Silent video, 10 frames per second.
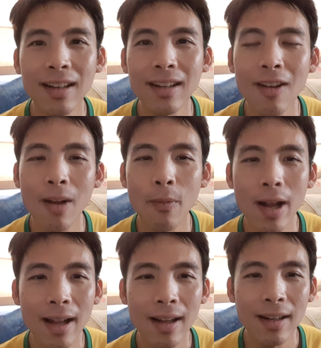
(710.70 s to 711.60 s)
ก็เท่ากับ
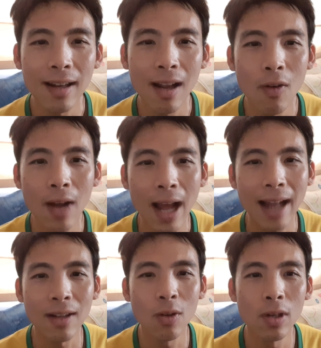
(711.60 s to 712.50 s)
ว่าเรา
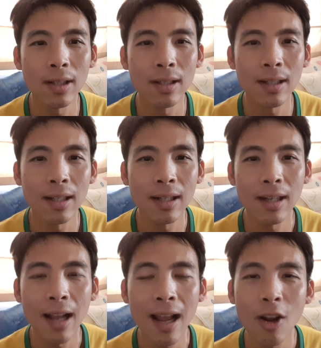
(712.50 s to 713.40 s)
ขาดทุน
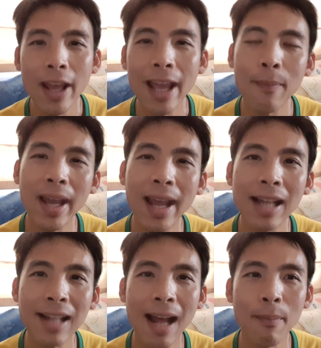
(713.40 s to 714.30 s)
500x ไปแค่
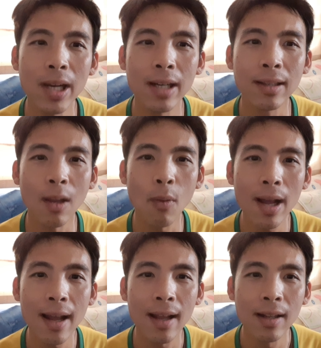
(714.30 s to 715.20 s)
สามหมื่นแต่
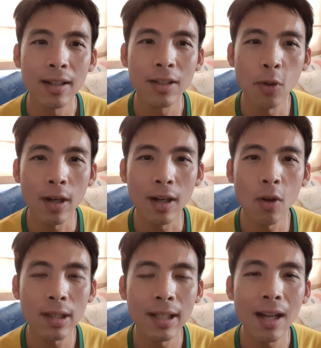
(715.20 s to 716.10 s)
ว่าส่วนล
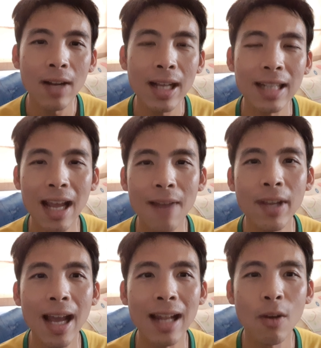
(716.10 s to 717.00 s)
ดที่เราได้จากแอฟ
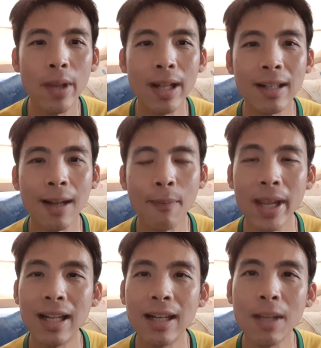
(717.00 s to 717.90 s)
ริกาทวินจาก
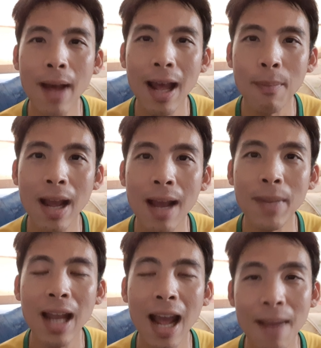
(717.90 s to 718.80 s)
ปีหนึ่งที่ผ่านมา
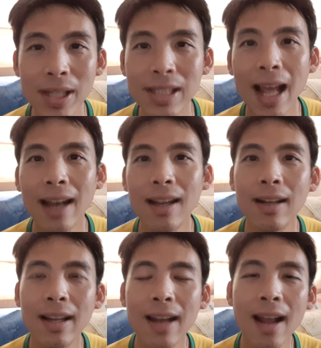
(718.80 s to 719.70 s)
มันหายไปแสนหนึ่ง
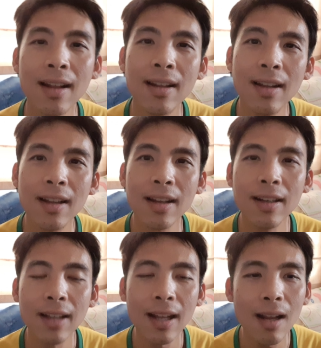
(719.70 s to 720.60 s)
เลยนะ
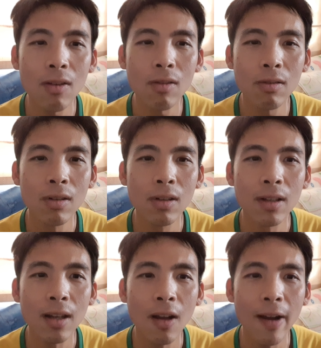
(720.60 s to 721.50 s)
คือถ้าเรา
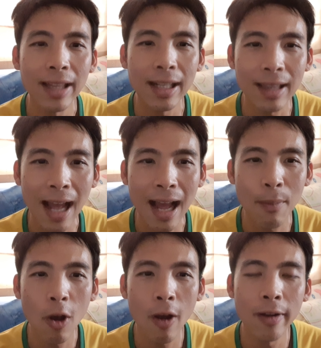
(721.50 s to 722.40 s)
คอยติดตาม
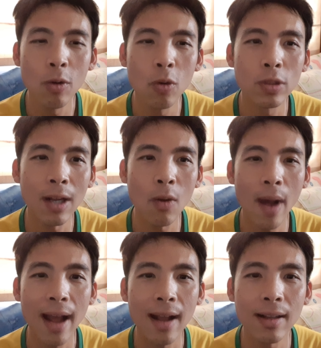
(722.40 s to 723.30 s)
คอยดูจังห
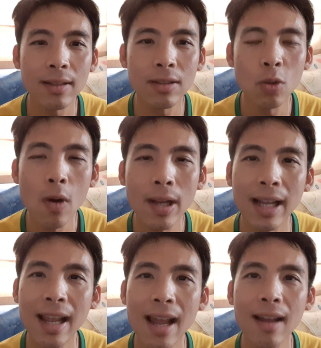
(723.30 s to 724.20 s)
วะช่วงอ
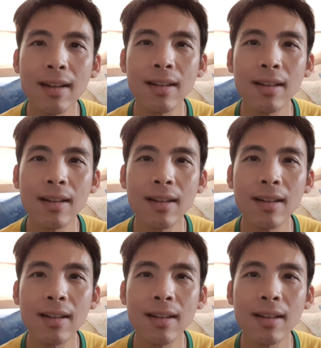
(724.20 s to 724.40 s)
ย่างเงี้ย